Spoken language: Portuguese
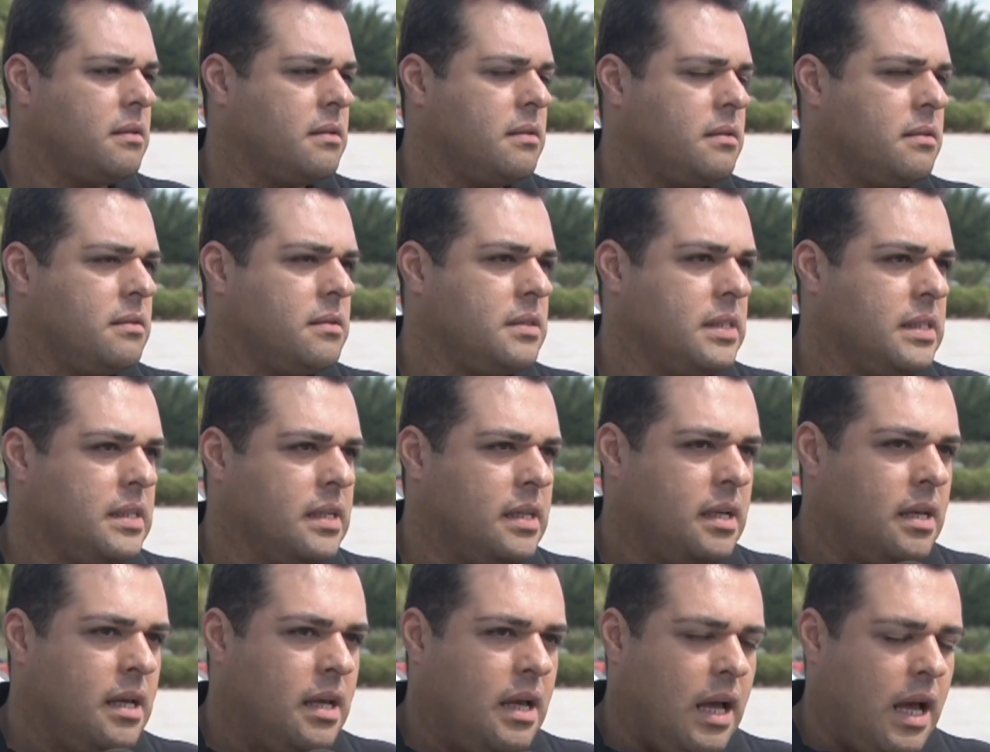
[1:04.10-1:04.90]
dengue.
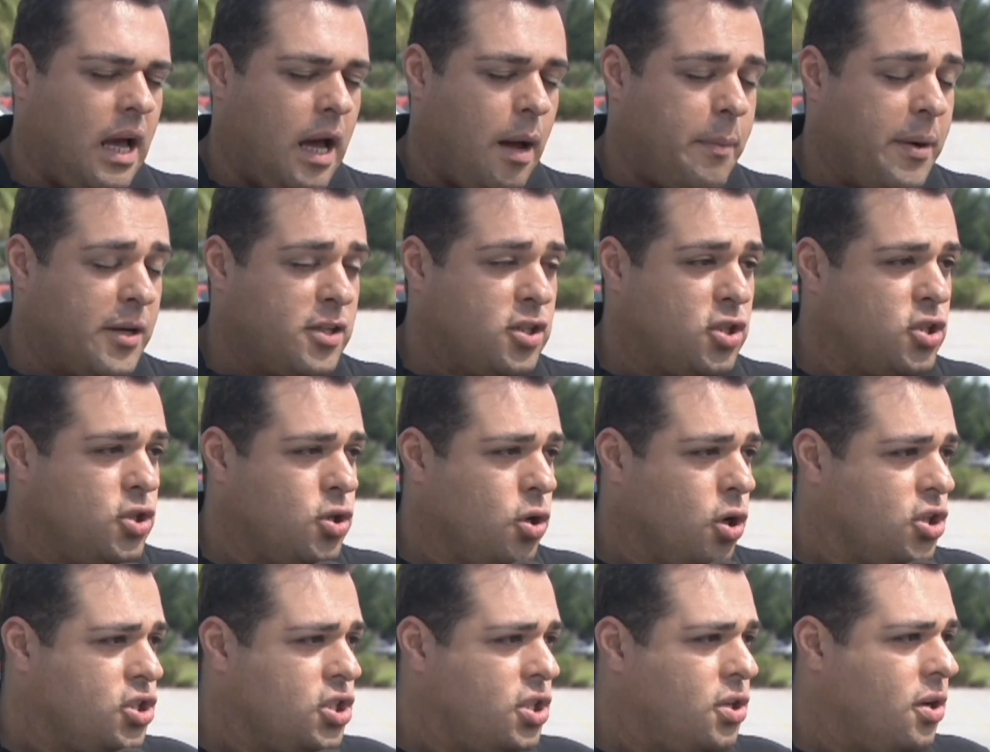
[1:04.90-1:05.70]
A partir
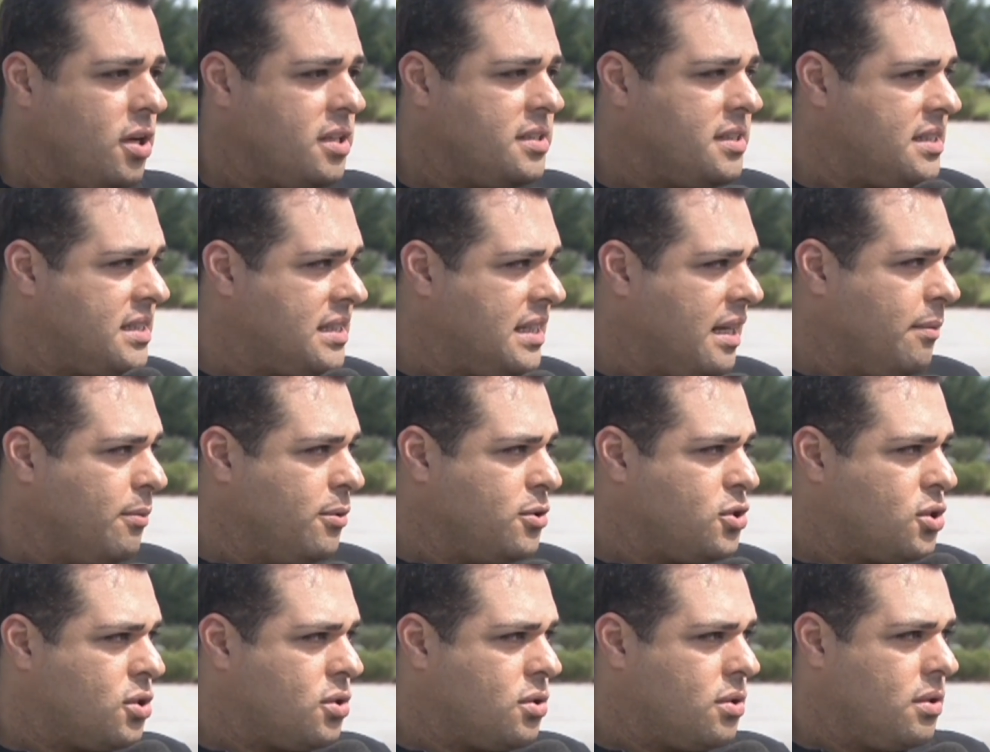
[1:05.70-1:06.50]
de hoje nós
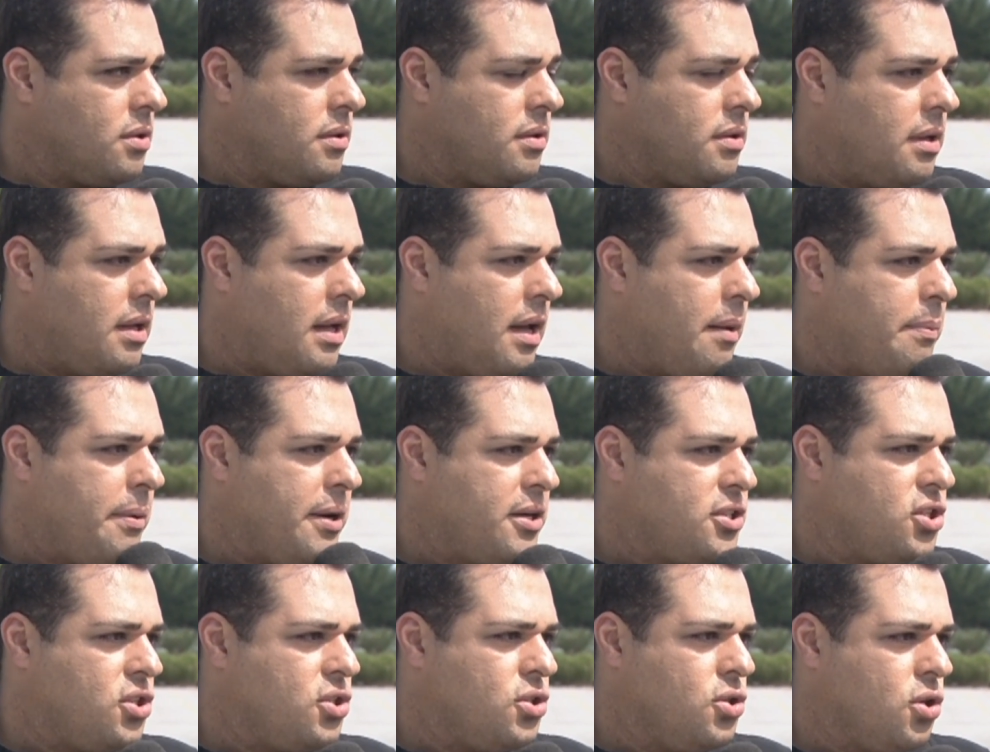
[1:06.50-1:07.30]
estamos. De
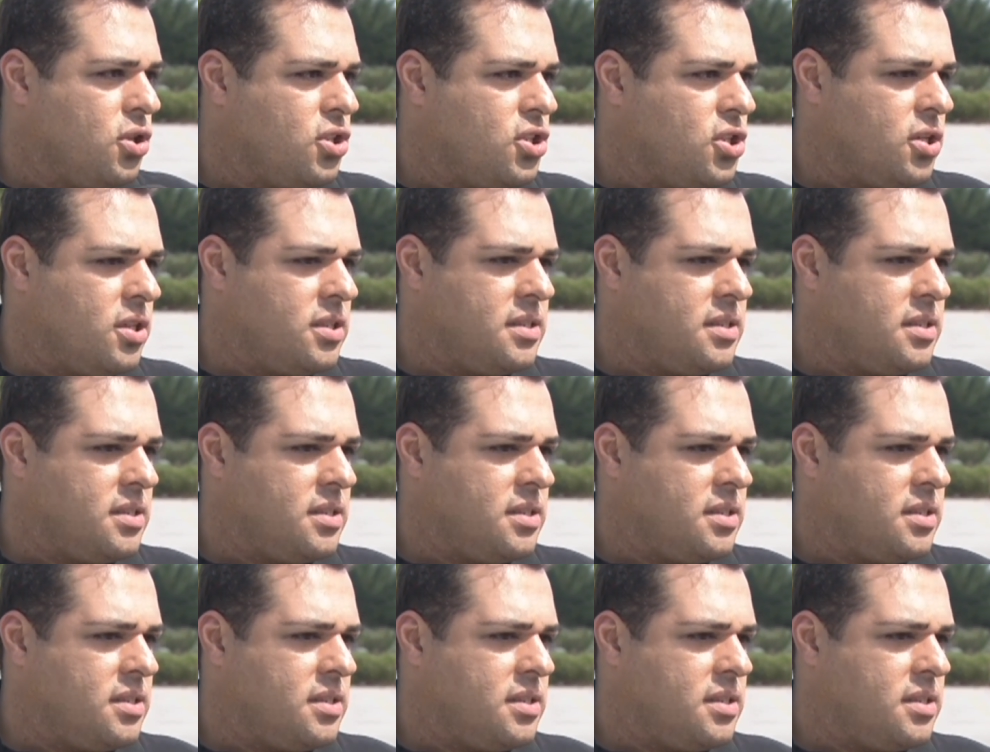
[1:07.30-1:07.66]
repente, de hoje... um